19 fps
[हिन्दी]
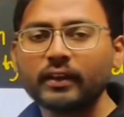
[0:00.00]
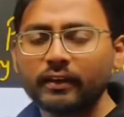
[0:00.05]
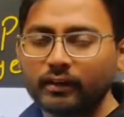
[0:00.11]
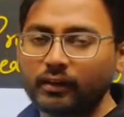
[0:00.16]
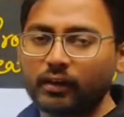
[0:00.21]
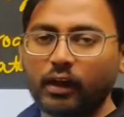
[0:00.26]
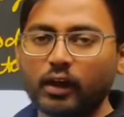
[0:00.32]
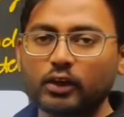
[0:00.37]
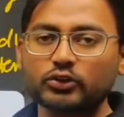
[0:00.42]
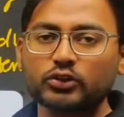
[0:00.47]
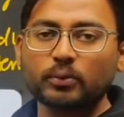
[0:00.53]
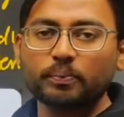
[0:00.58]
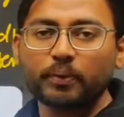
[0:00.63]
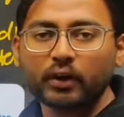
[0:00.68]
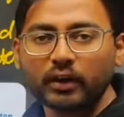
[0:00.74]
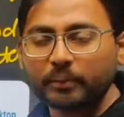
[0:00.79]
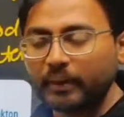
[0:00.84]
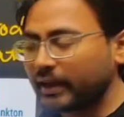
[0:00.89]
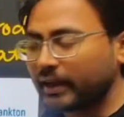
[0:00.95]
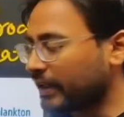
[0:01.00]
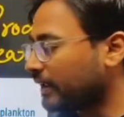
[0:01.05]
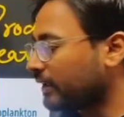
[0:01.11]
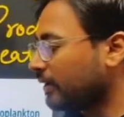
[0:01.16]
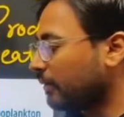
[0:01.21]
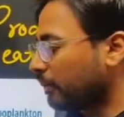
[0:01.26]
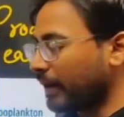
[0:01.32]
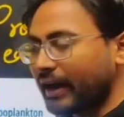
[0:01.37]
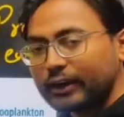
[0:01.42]
ग्रास होपर ने भाई
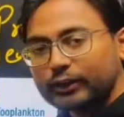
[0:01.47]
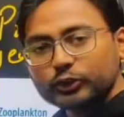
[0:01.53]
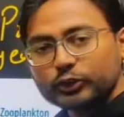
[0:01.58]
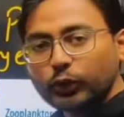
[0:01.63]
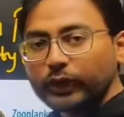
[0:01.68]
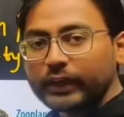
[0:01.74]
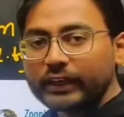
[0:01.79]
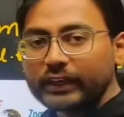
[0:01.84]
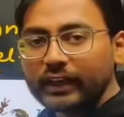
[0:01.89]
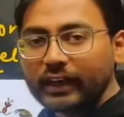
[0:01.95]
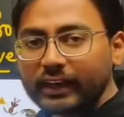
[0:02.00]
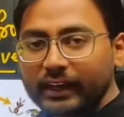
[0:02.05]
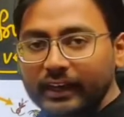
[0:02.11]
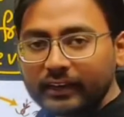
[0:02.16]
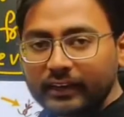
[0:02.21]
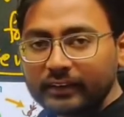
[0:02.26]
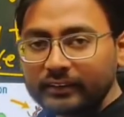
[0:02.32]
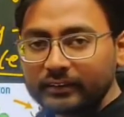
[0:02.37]
प्लांट्स को ईट कर लिया